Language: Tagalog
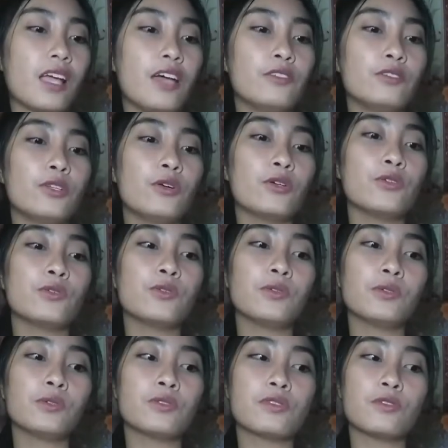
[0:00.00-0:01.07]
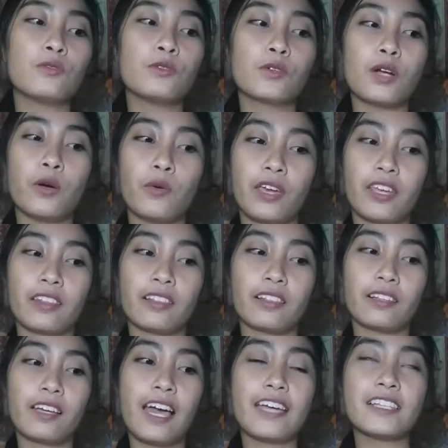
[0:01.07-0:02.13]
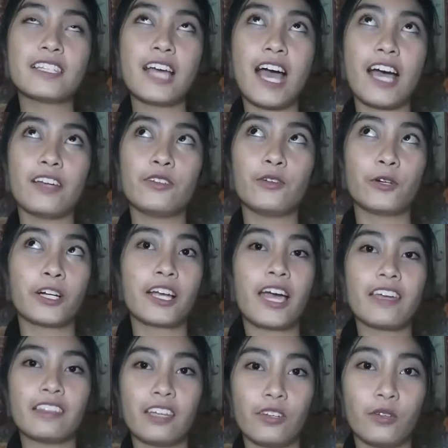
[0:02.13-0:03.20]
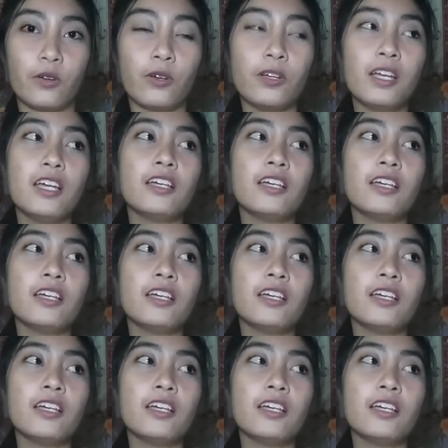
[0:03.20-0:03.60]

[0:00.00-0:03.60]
Ano daw yung gusto kong gawin? Kahit saan or kahit ano.